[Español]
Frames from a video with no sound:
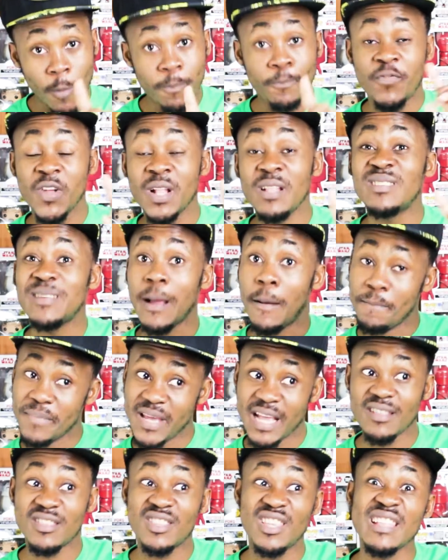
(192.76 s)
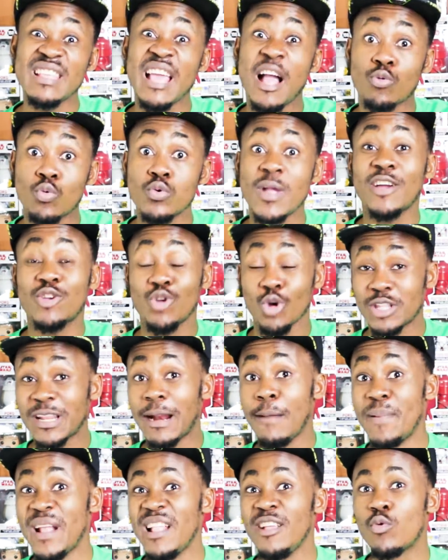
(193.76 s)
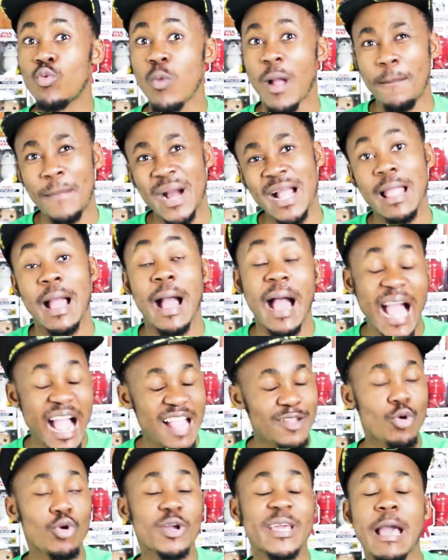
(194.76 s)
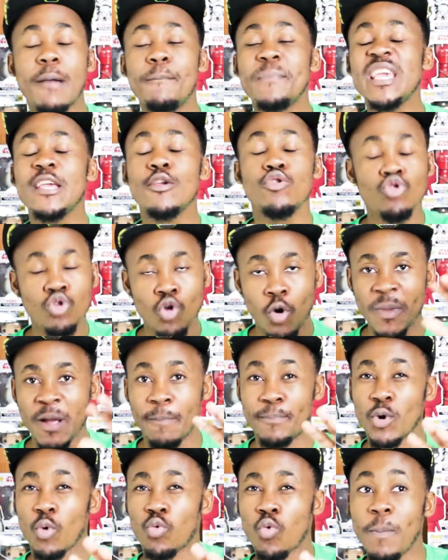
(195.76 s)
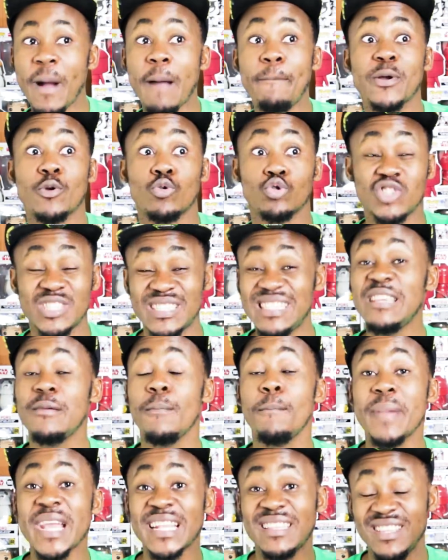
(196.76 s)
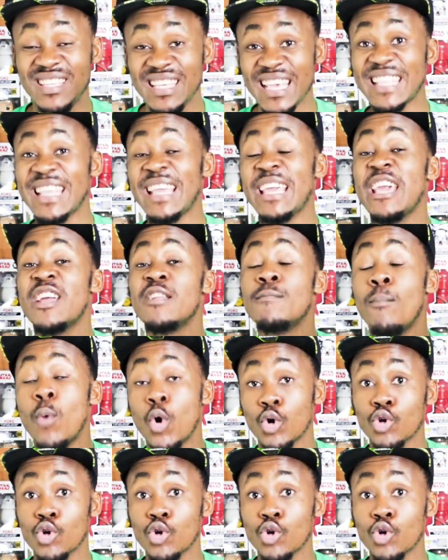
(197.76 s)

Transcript: Top Thrills también tiene alguna que otra película mala, algo que a mí no me preocupa, pero sí me tiene en